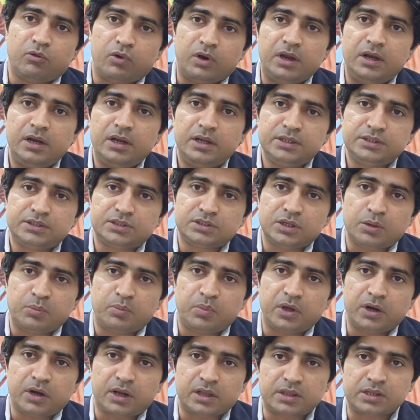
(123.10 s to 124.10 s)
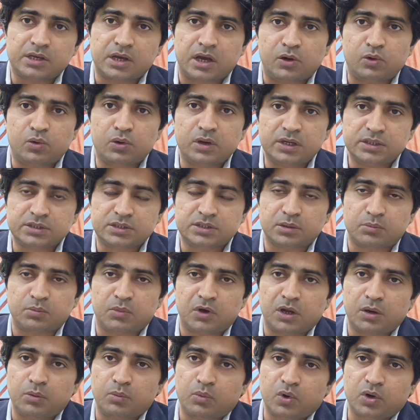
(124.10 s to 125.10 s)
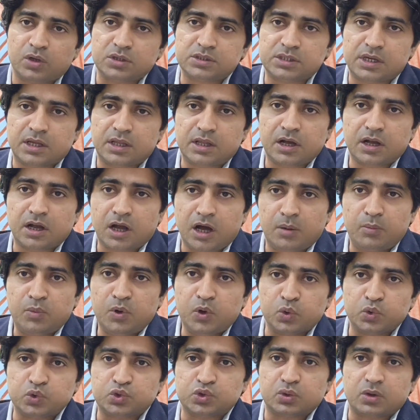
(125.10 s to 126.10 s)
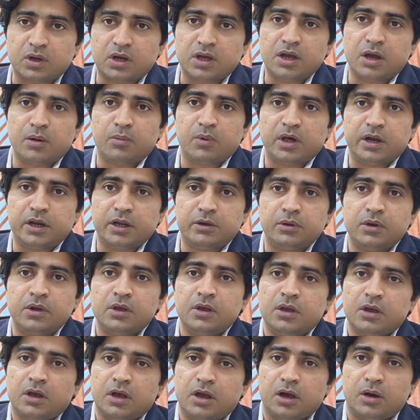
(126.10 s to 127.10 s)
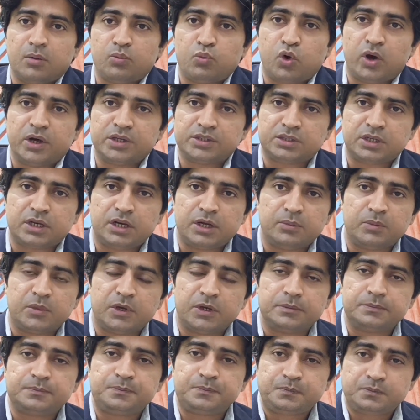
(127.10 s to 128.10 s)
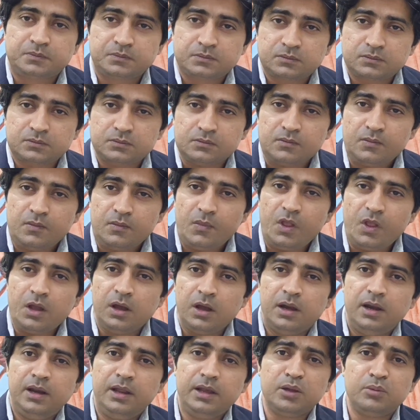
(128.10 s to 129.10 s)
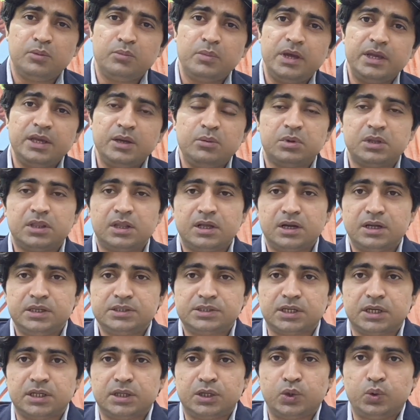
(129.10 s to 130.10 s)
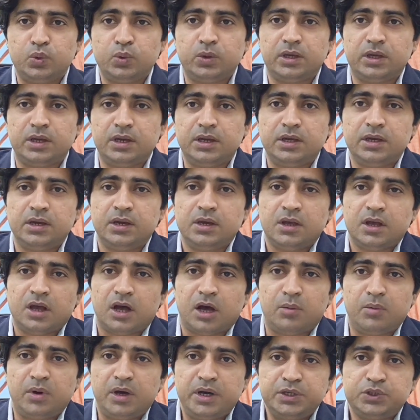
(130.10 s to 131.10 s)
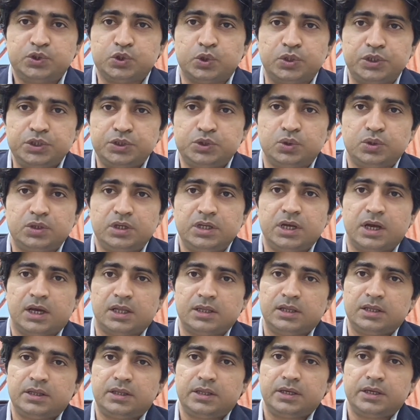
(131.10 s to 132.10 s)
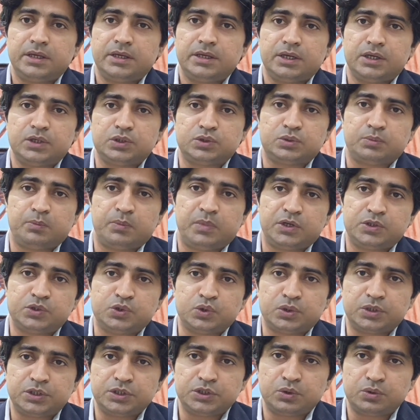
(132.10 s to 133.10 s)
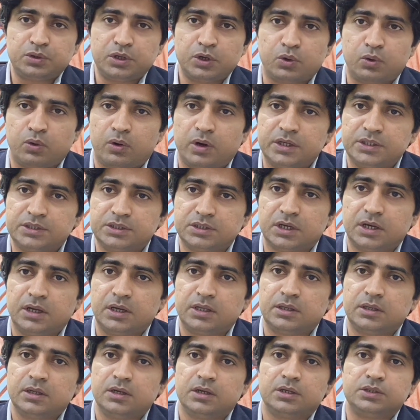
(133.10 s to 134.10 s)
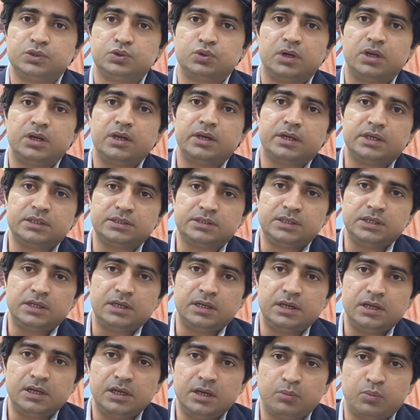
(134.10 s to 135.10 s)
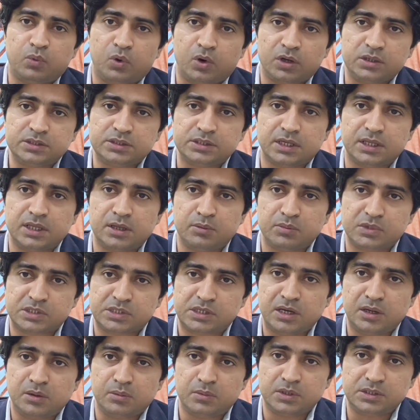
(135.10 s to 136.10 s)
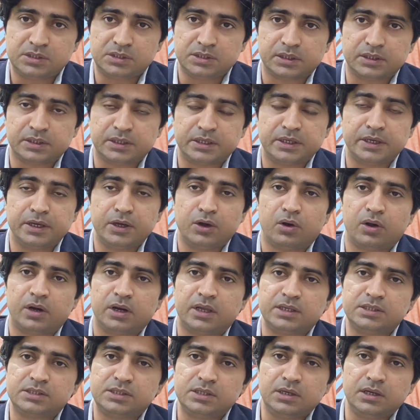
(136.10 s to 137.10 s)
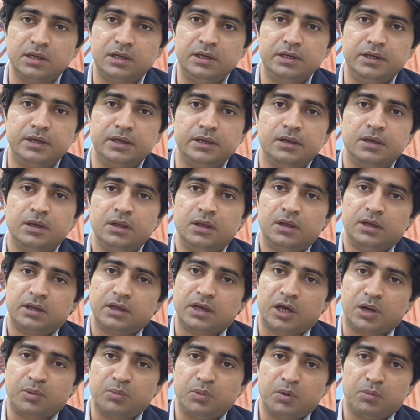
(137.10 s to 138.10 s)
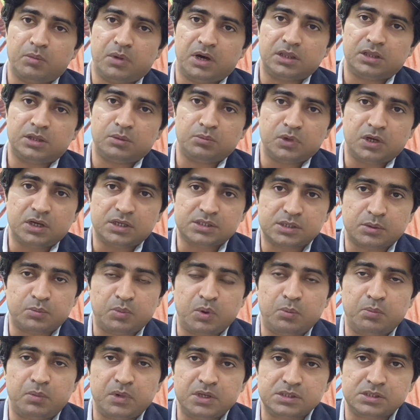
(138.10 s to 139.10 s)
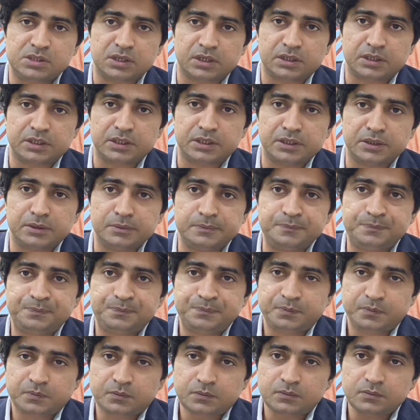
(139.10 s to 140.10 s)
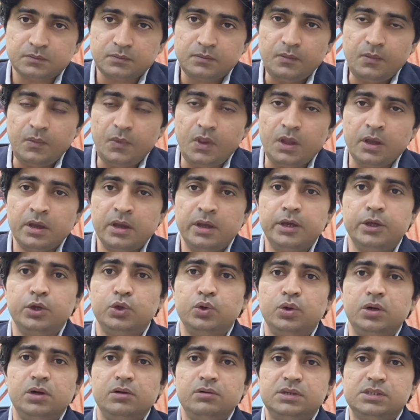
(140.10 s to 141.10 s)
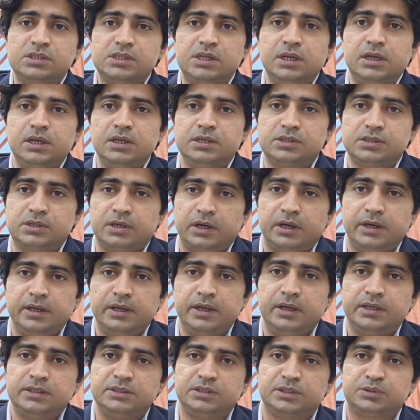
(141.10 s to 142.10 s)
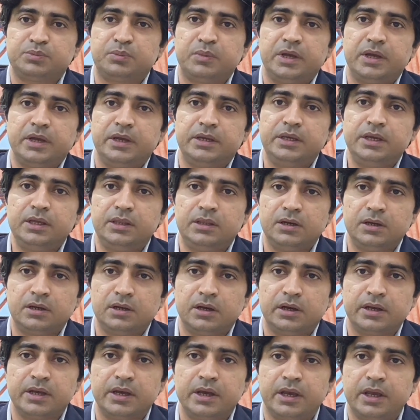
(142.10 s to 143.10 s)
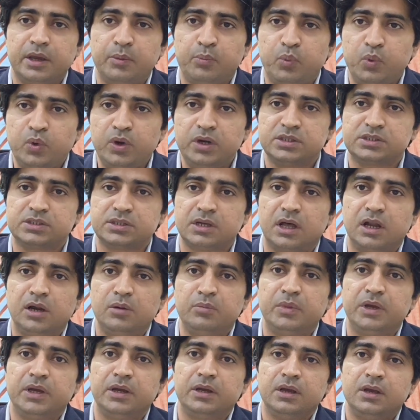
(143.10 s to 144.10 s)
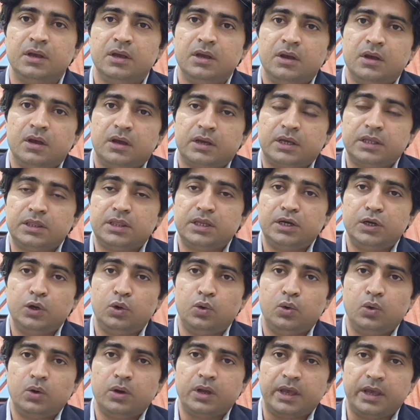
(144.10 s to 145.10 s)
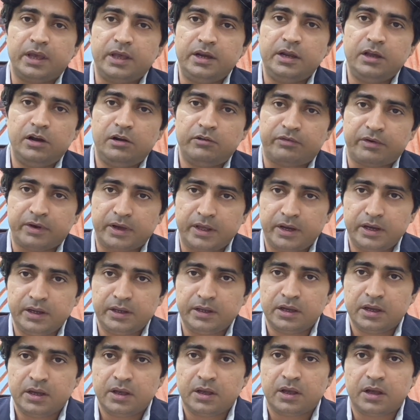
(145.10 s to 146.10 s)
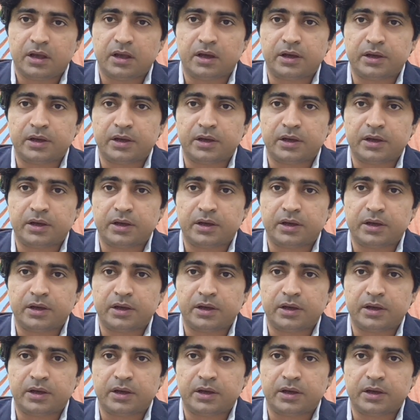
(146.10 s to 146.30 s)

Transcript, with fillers: ये वायलेंस या फिर हथियारों का इस्तेमाल बहुत ज़्यादा कॉमन हो चुका है हमारे माशरे में लेकिन मैं ये बताना चाहता हूँ कि हमारी छोटी छोटी आदतें या फिर छोटे छोटे ख्वाहिशात जो है ना किसी के लिए बहुत ज़्यादा मसला बन सकती हैं और किसी के लिए घर में मातम का सबब बन सकती है एक यूनिवर्सिटी की स्टडी है जिसमें ये देखा गया कि पूरे साल में कितने लोग एरियल फायरिंग